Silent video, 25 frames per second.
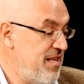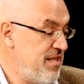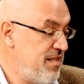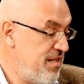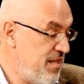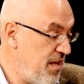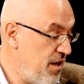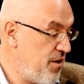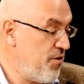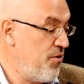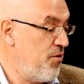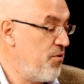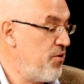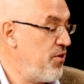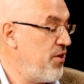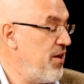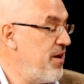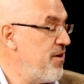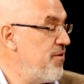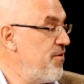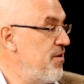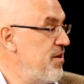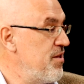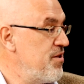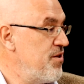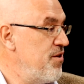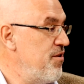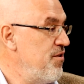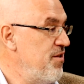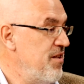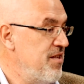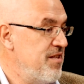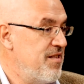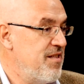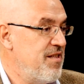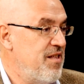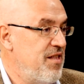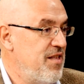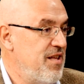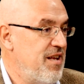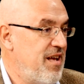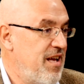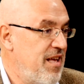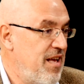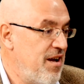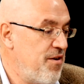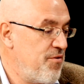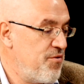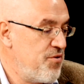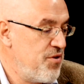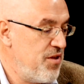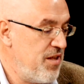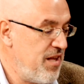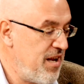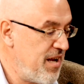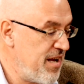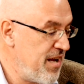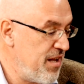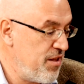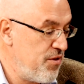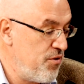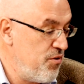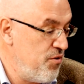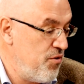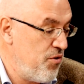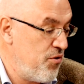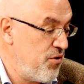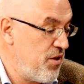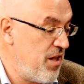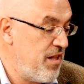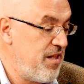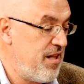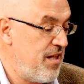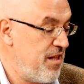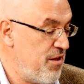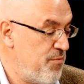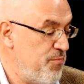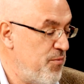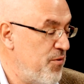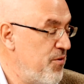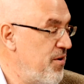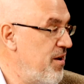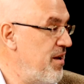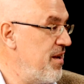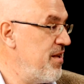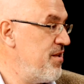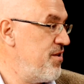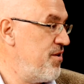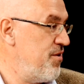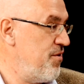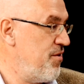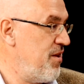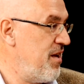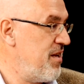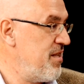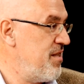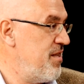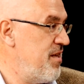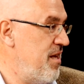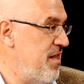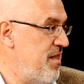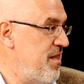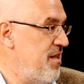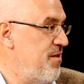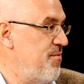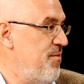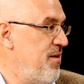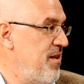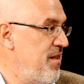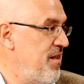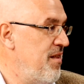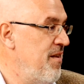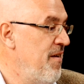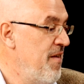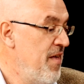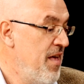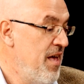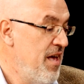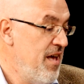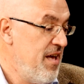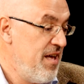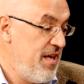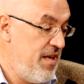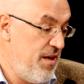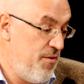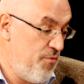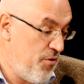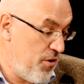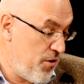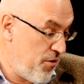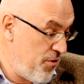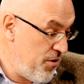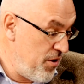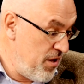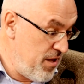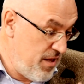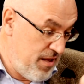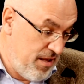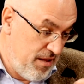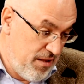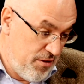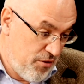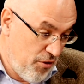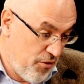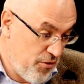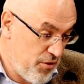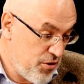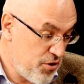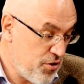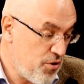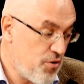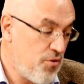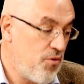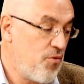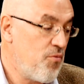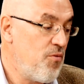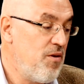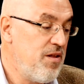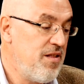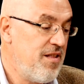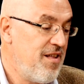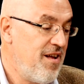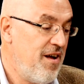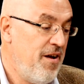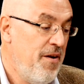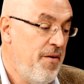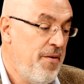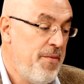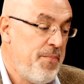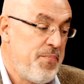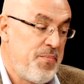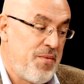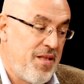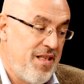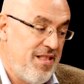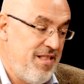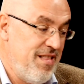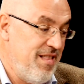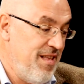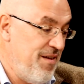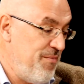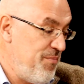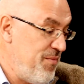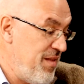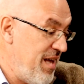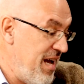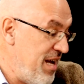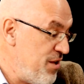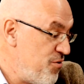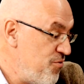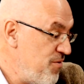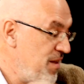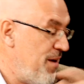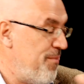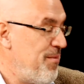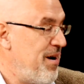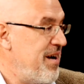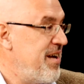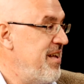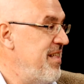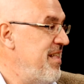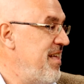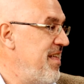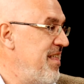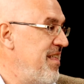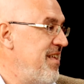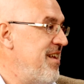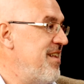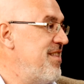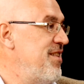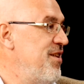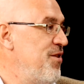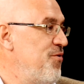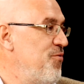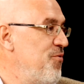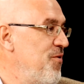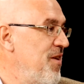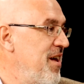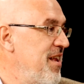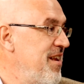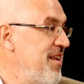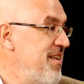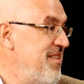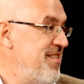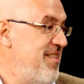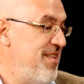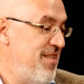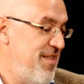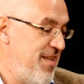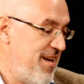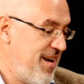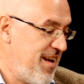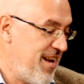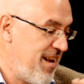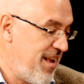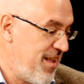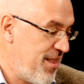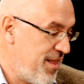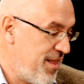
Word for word: es cero, cero lesiones, es decir, que ella considera que no te tienes por qué lesionar si haces bien. Y bueno, y todo eso lo cuenta es una máquina de dar titulares, dice que la